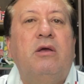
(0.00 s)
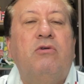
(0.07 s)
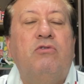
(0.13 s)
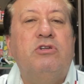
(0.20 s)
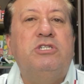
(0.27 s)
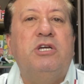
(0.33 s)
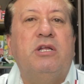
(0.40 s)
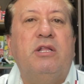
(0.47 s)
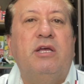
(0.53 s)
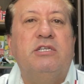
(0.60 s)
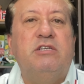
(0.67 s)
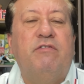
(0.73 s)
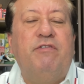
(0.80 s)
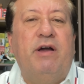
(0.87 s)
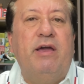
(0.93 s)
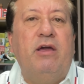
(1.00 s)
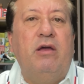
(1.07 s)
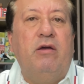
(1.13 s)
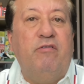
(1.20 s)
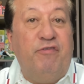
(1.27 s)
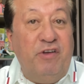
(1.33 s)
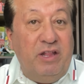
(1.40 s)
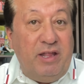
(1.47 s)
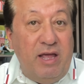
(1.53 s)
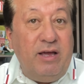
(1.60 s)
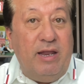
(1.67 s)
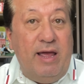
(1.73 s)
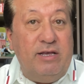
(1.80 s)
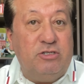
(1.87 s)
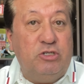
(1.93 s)
com certeza, vai vender
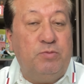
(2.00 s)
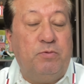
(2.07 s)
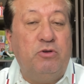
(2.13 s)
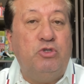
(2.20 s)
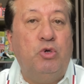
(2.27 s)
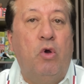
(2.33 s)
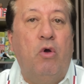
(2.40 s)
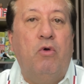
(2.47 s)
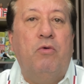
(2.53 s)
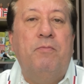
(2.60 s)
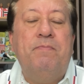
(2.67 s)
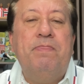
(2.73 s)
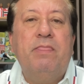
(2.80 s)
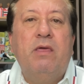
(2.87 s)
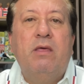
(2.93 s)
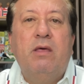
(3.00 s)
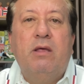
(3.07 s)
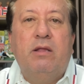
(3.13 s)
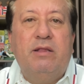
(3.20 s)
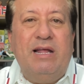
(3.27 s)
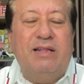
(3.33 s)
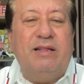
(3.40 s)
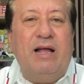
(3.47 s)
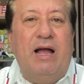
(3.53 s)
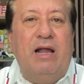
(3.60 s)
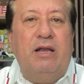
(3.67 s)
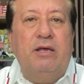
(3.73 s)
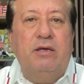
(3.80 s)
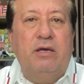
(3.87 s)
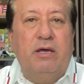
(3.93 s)
ingressos para o jogo.
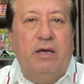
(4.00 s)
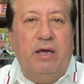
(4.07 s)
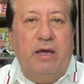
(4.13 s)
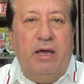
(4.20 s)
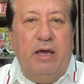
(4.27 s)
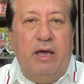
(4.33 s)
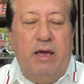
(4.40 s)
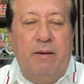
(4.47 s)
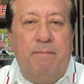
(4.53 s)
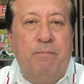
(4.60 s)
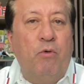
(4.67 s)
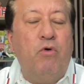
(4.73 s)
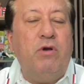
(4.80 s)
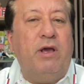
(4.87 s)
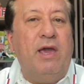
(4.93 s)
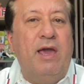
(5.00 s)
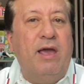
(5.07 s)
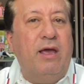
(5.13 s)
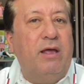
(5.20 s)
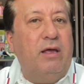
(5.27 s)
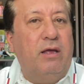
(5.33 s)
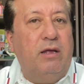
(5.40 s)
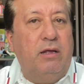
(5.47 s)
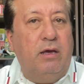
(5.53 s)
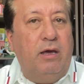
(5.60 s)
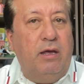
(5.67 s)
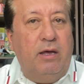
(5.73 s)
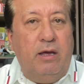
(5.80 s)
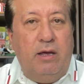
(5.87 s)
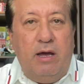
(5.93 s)
Detalhe: é, por que é,
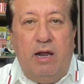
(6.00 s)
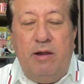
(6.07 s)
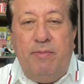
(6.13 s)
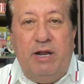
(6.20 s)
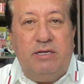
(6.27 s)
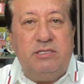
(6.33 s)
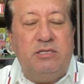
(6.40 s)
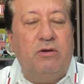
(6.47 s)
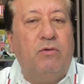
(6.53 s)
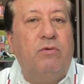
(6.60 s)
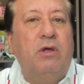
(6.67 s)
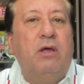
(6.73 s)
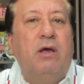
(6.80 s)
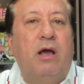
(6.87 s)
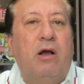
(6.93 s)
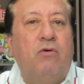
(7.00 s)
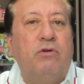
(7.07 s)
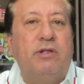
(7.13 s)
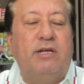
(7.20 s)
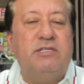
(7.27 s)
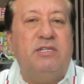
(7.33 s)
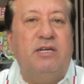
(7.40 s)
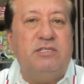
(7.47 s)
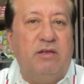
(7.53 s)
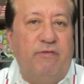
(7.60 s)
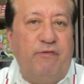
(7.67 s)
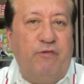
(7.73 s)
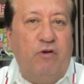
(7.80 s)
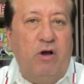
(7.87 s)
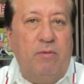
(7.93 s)
a liberação acontece dessa
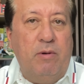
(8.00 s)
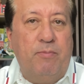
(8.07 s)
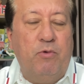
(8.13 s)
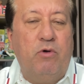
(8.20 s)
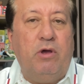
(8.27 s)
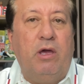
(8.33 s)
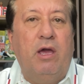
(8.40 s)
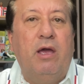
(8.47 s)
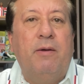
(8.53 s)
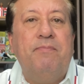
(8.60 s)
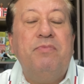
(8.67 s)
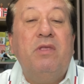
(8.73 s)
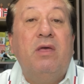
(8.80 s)
forma? Porque